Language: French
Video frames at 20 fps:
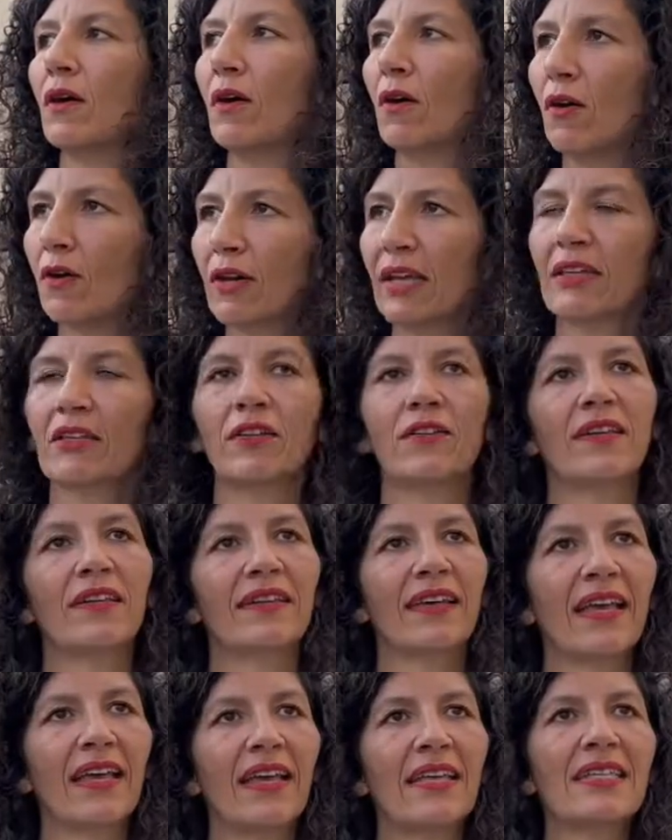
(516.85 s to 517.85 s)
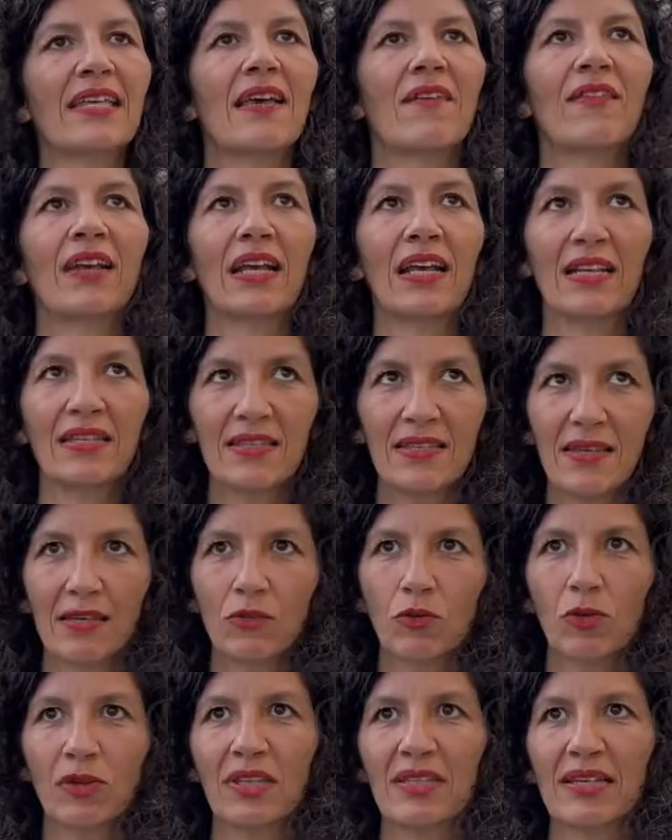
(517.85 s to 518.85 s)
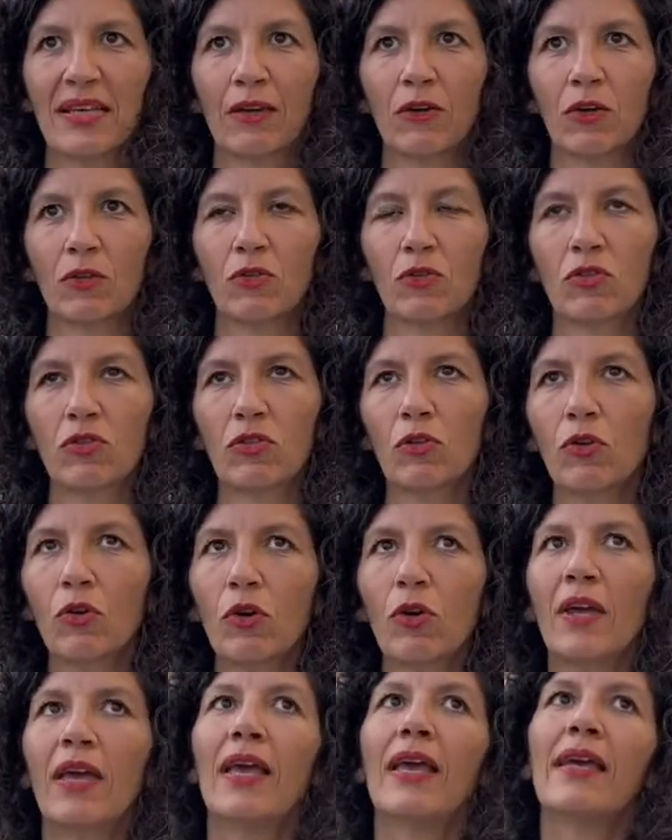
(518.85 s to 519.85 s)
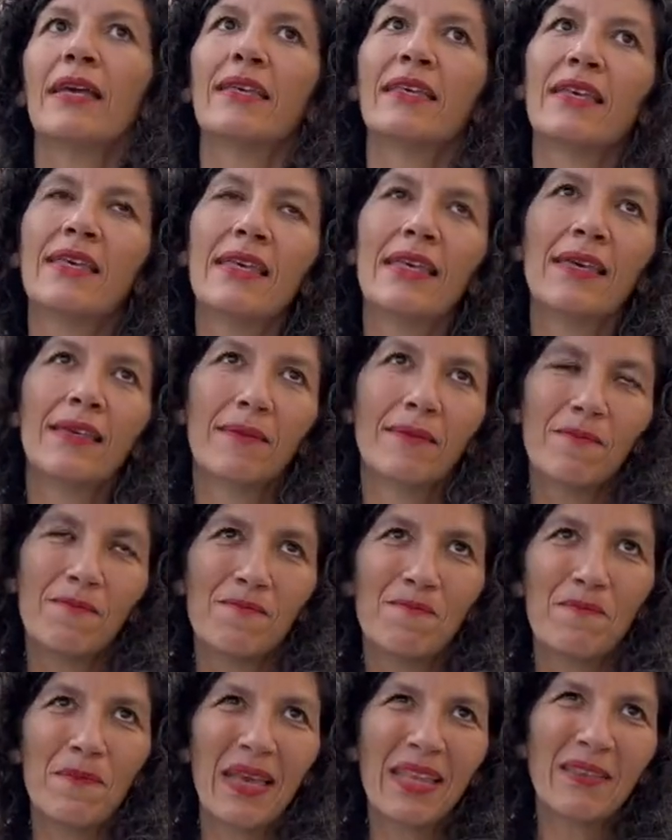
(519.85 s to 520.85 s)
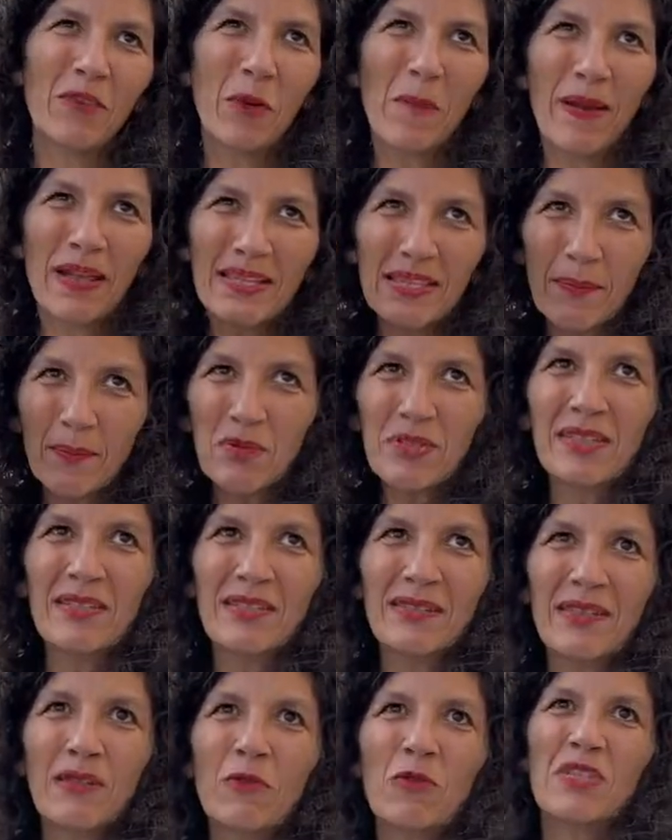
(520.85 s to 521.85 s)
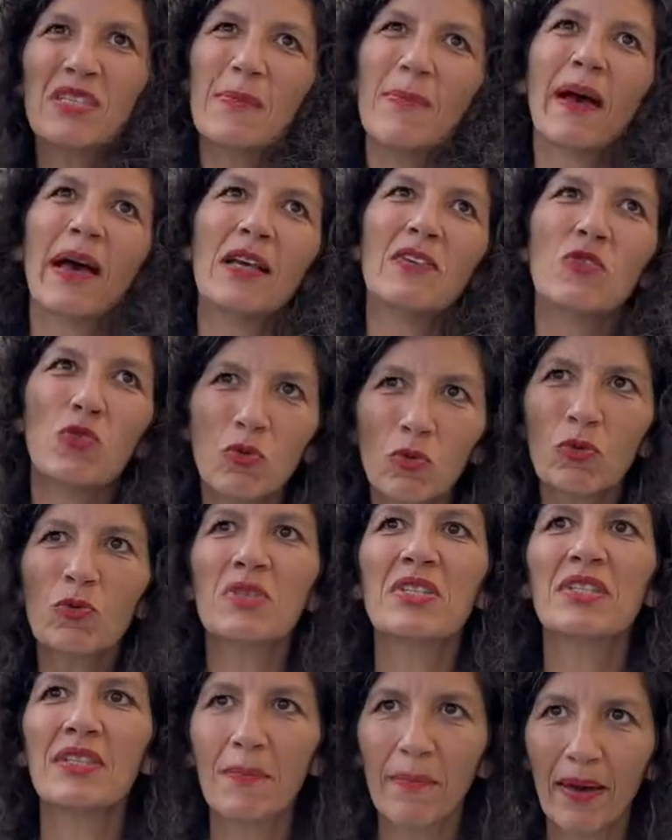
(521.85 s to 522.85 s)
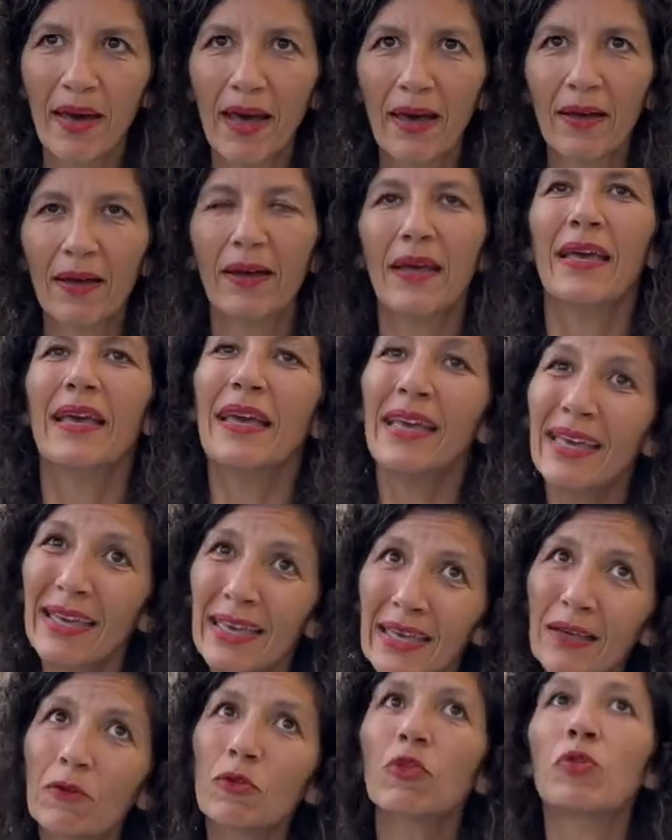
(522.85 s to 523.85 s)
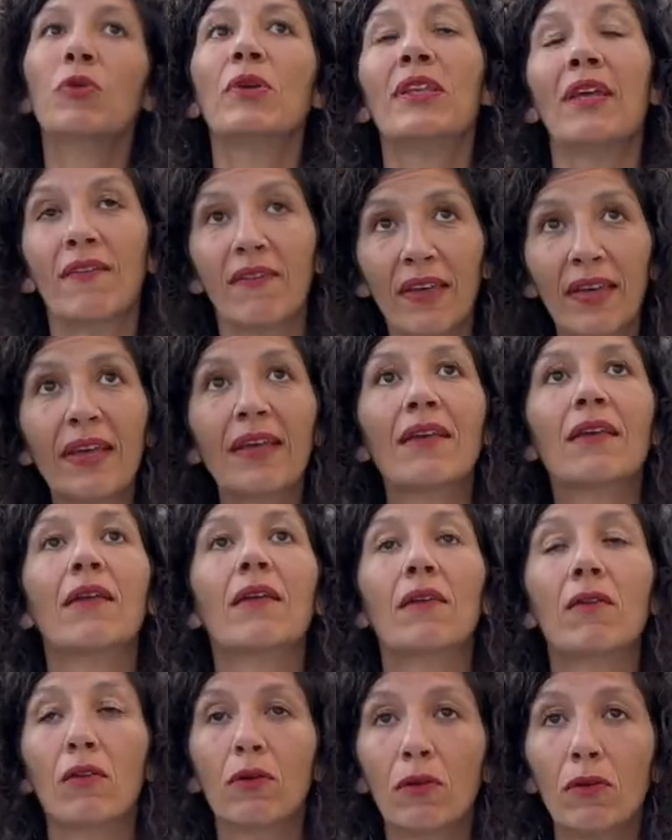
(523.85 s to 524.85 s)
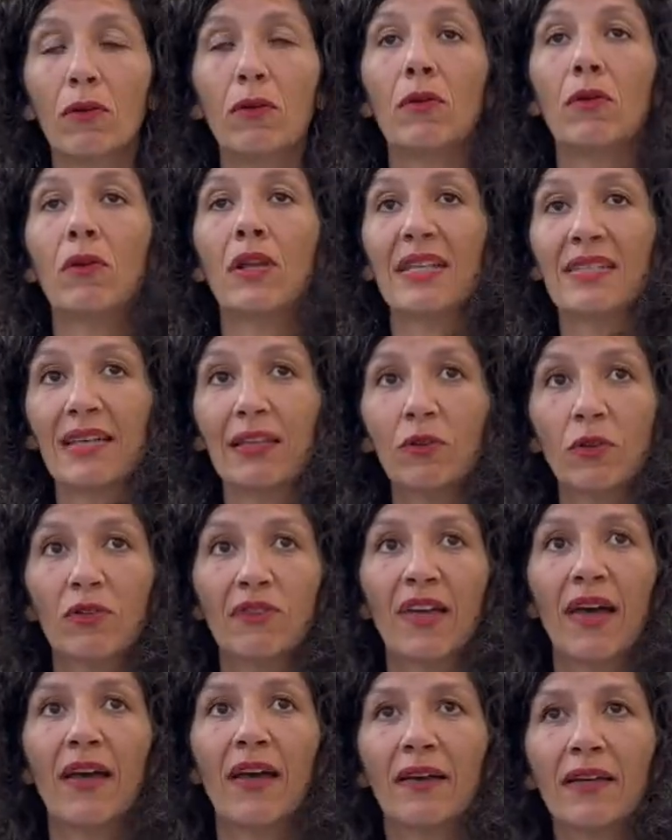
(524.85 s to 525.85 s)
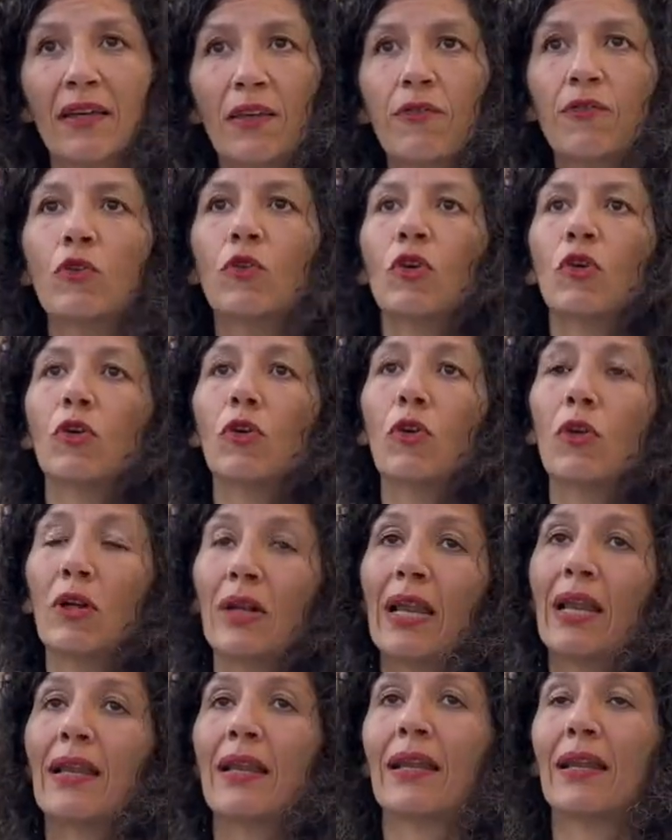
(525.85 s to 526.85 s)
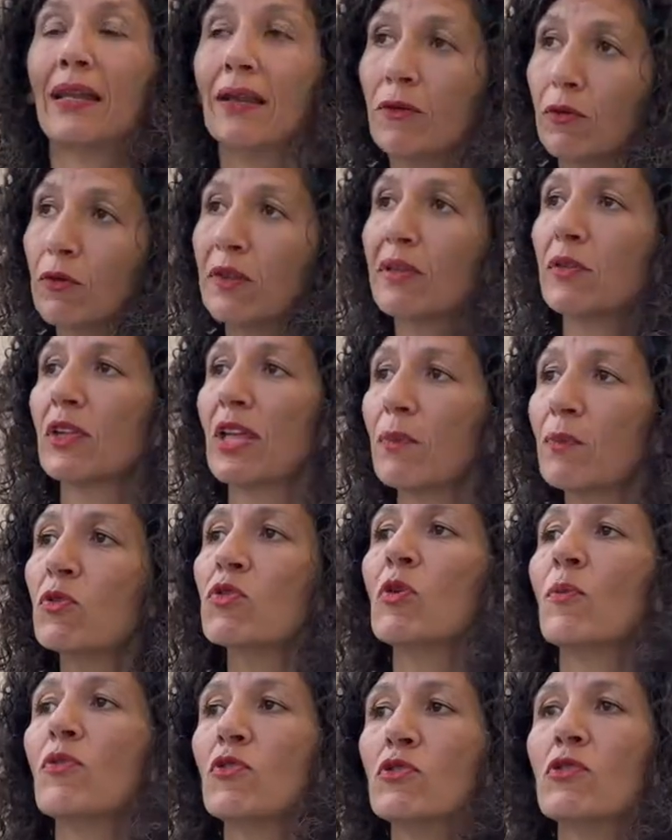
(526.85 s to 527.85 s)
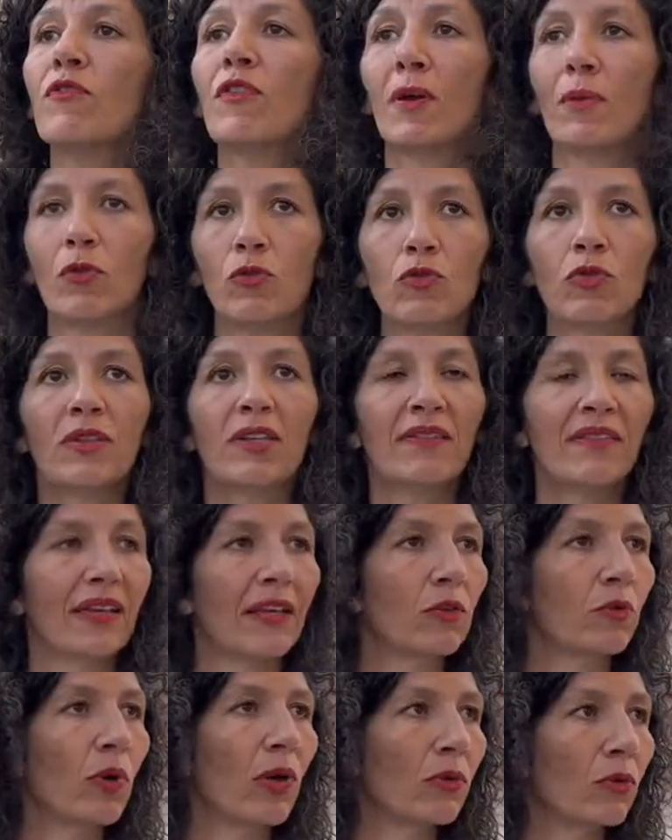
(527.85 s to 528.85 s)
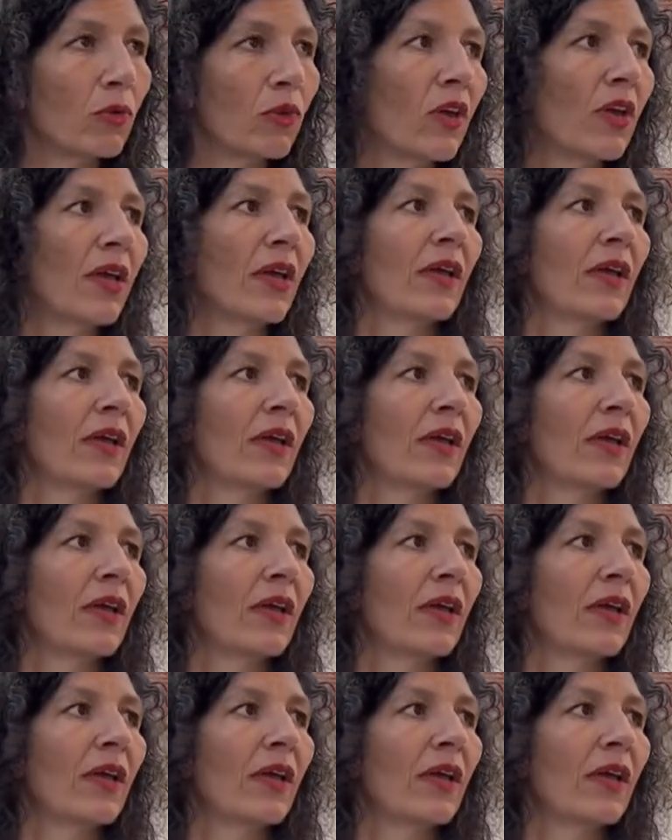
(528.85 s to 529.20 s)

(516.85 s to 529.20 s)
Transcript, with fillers: en 93 avec la signature des accords d'Oslo qui mettent en place un peu cette idée de séparation, on se sépare, et ensuite avec les attentats hein, qui font qu'on on a de plus en plus de fermetures des territoires. Donc,